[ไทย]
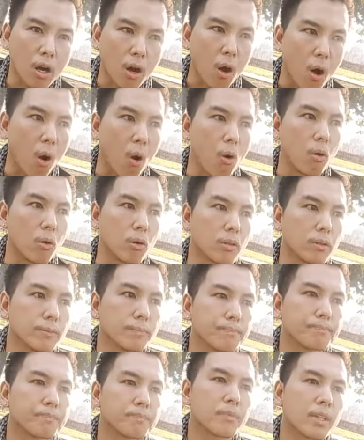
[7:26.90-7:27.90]
ของ
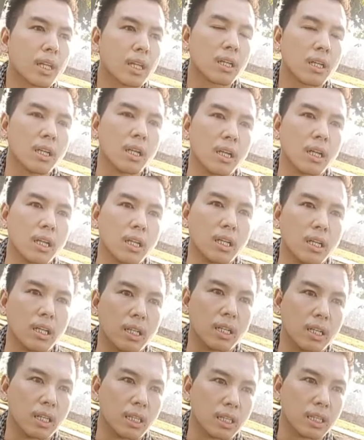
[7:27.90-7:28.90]

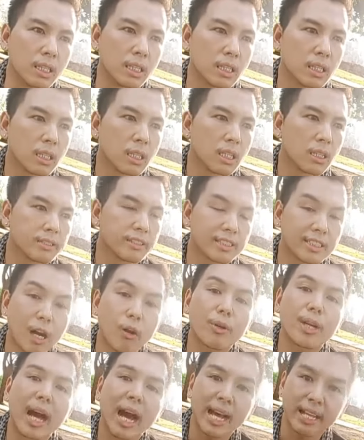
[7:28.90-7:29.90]

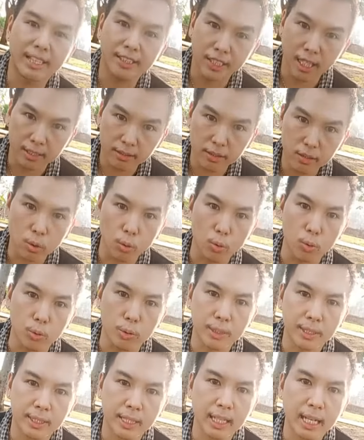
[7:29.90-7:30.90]
เเจ้านายชั้นสูง
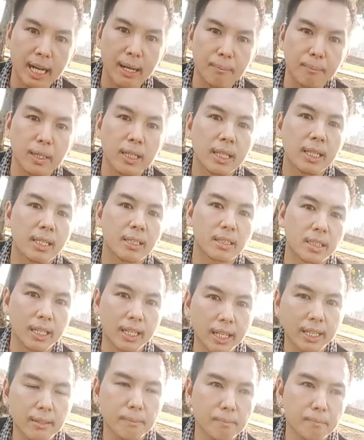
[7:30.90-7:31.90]
นะครับ ฉะ
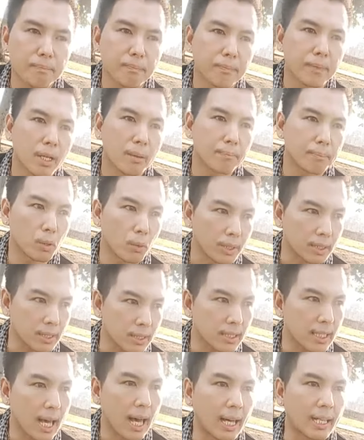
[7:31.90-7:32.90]
นั้นประวัติ
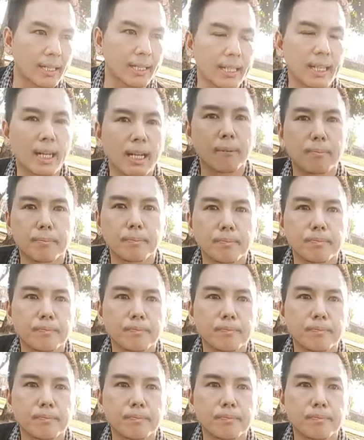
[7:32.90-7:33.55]
ศาสตร์นะครับ